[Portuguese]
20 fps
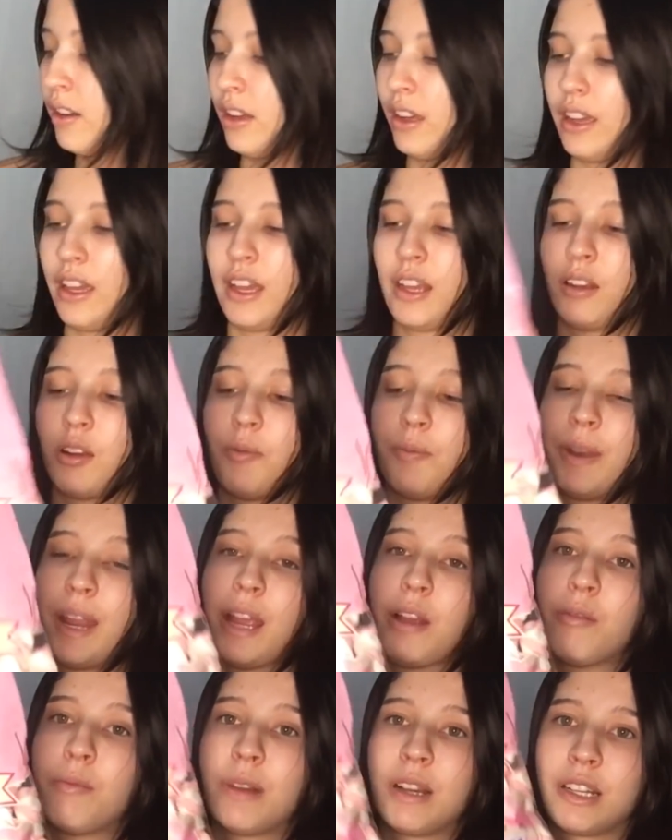É, eu comprei
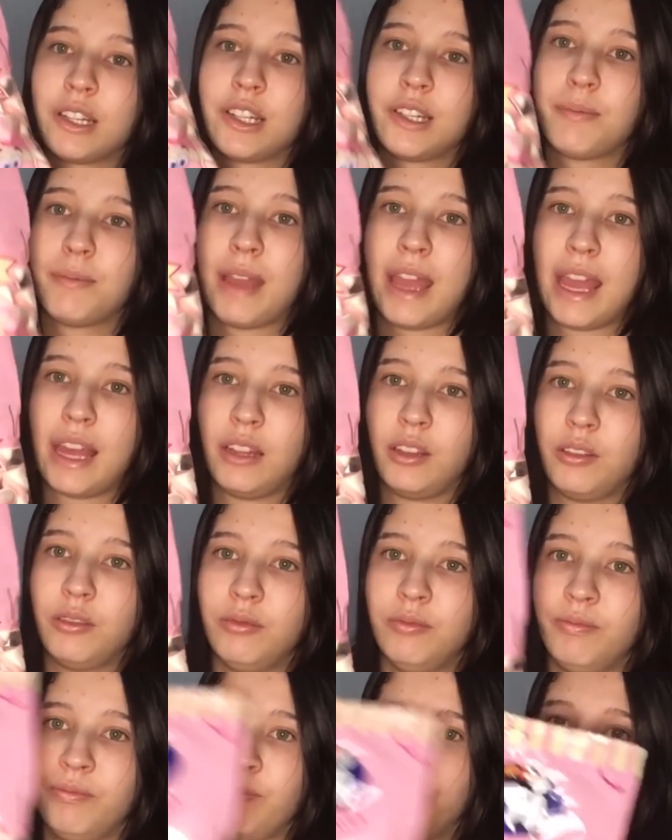um marshmallow,
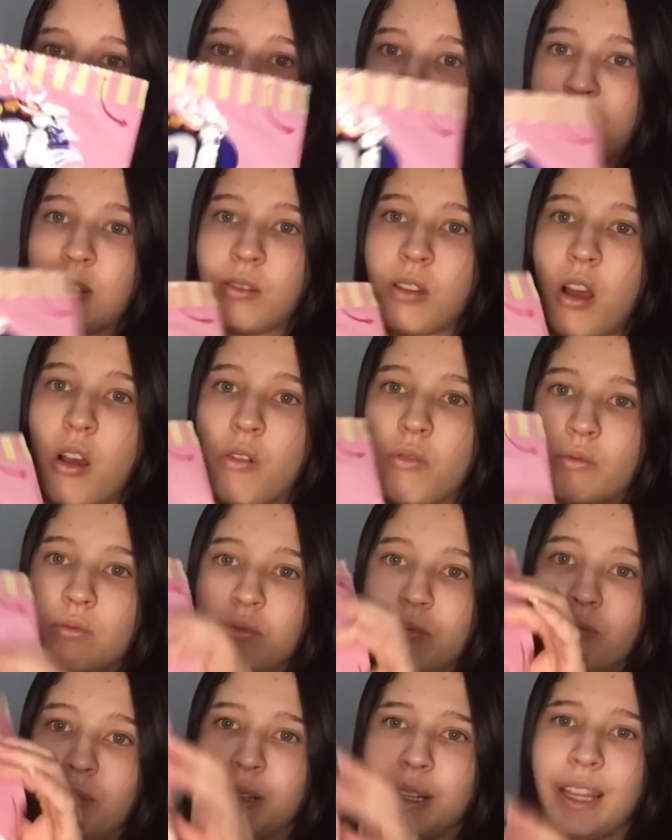só
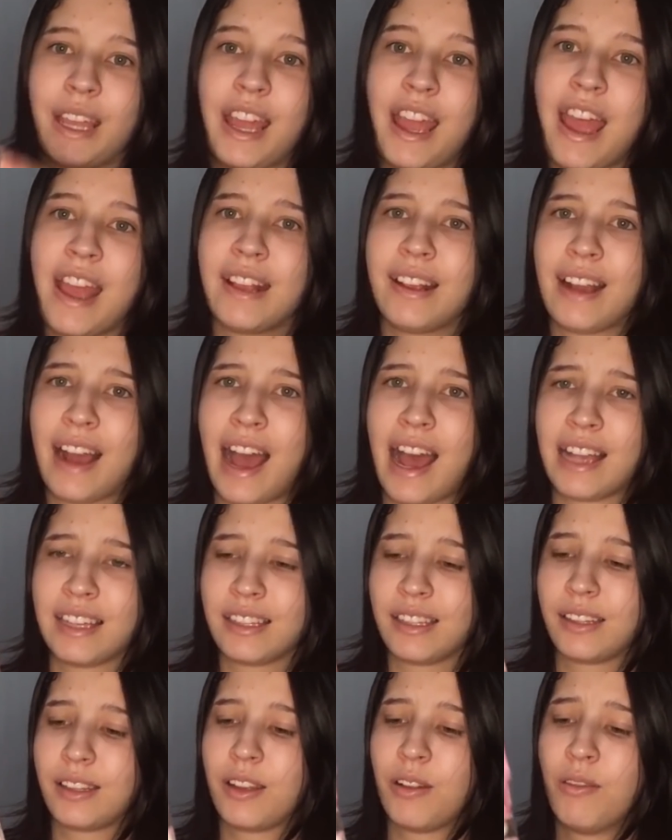um, porque é em casa,
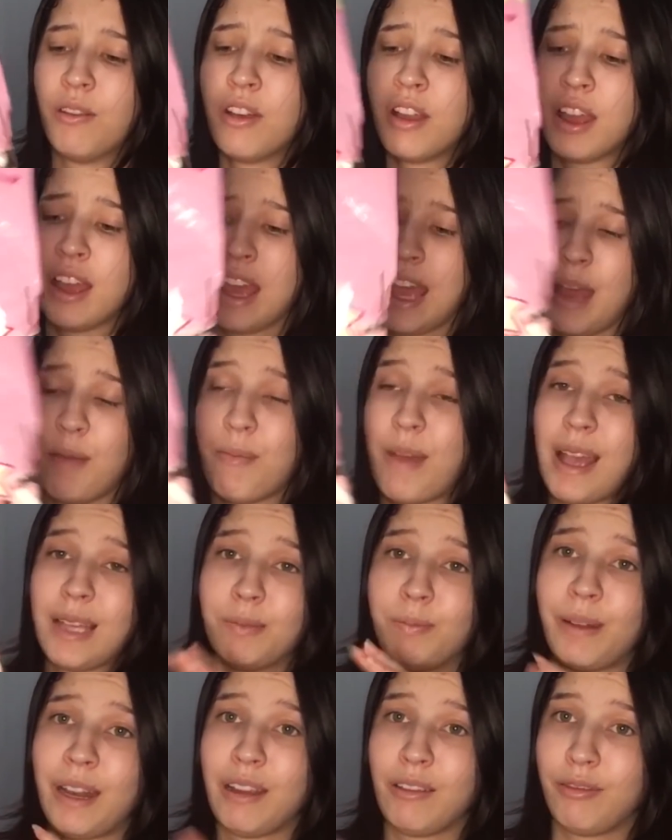então é mais
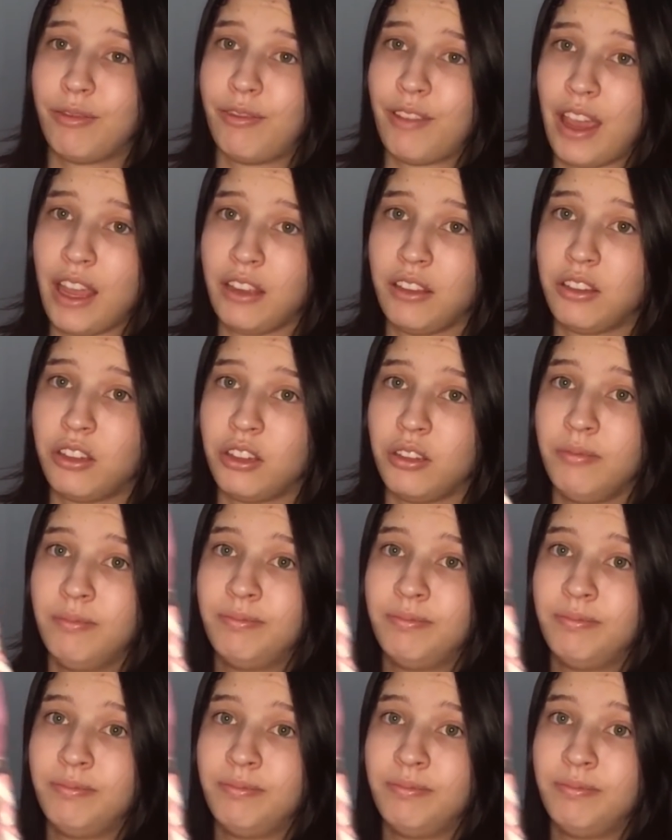pra enfeite.